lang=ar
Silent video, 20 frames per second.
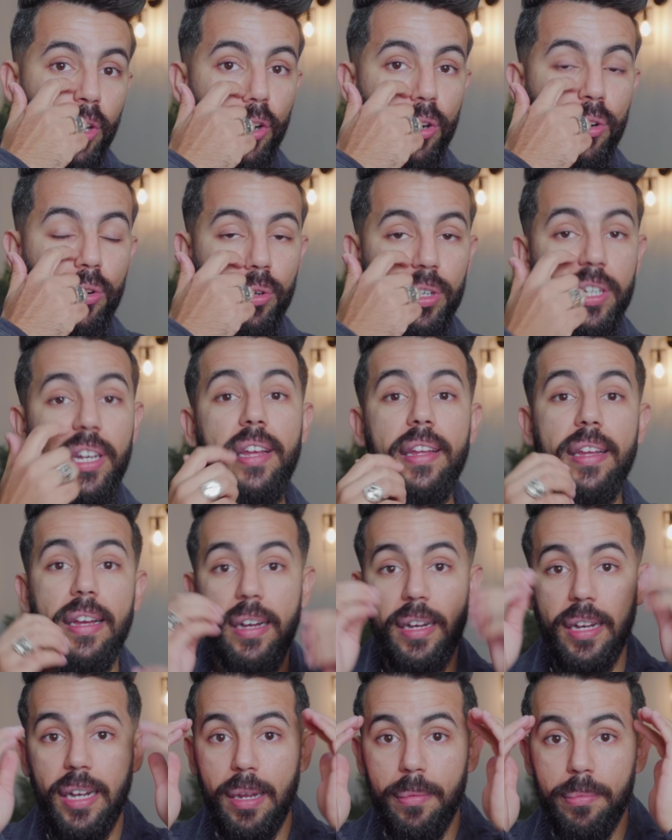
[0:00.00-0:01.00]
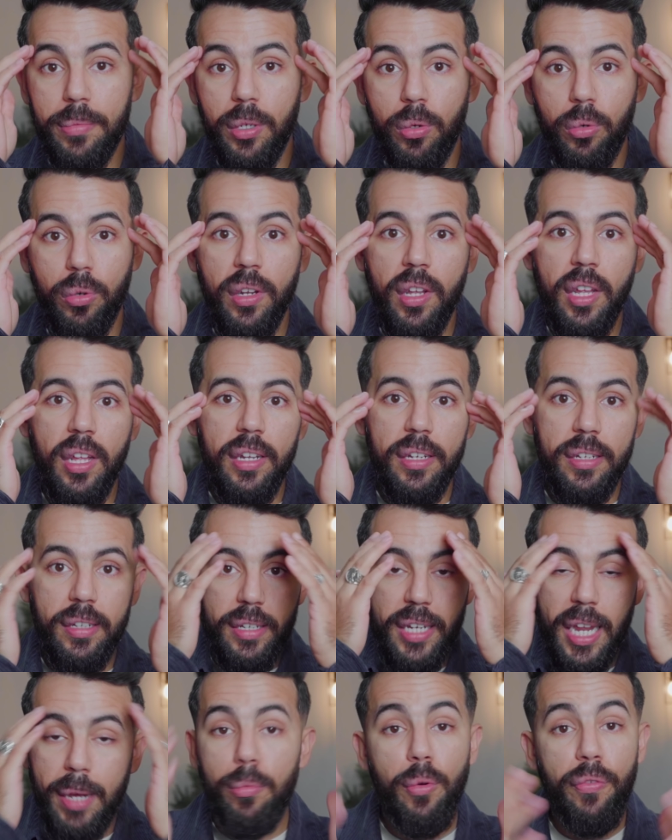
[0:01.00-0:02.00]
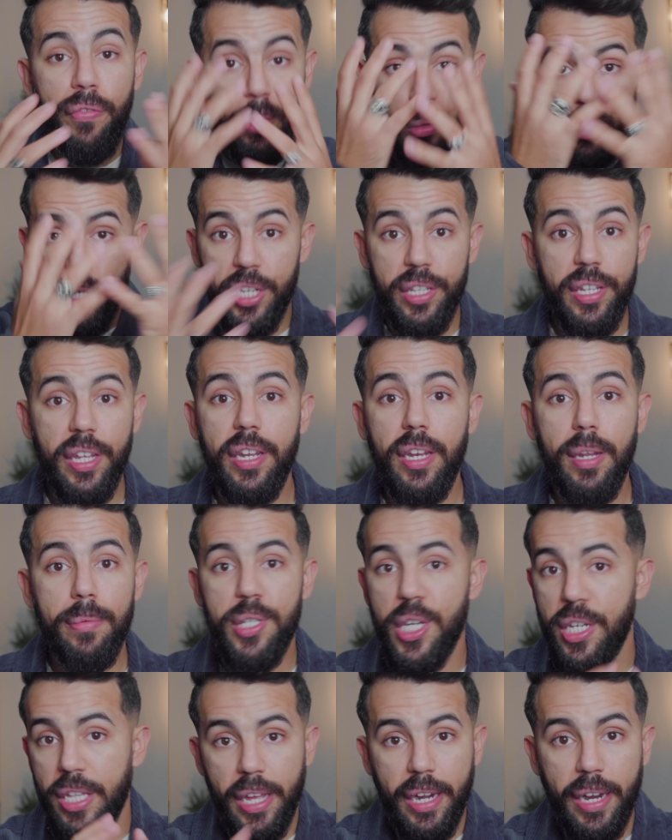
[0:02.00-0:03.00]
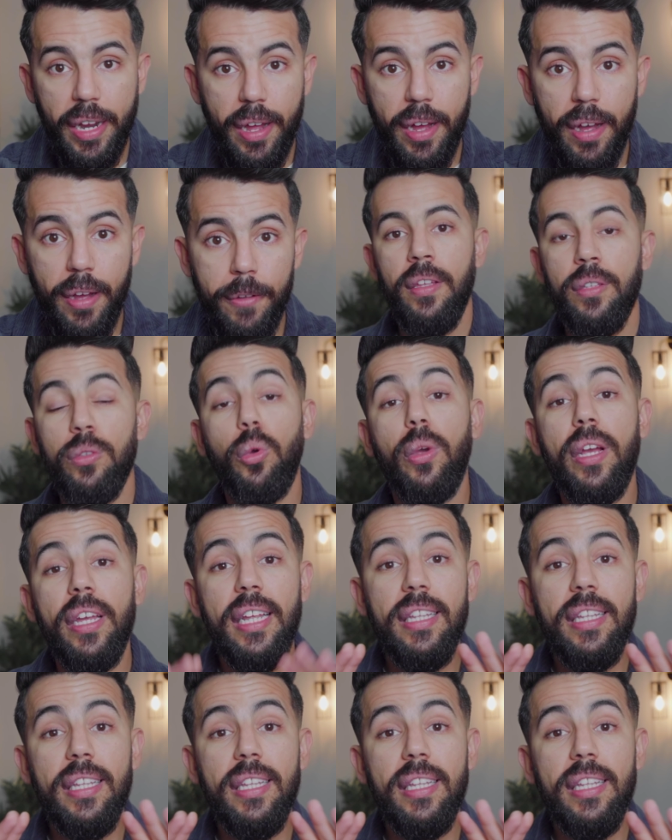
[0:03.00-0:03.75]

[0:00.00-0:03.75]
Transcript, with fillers: نحكوا هنايا كنبداو نلعبوا في الوجه ديالنا بشي طريقه دونك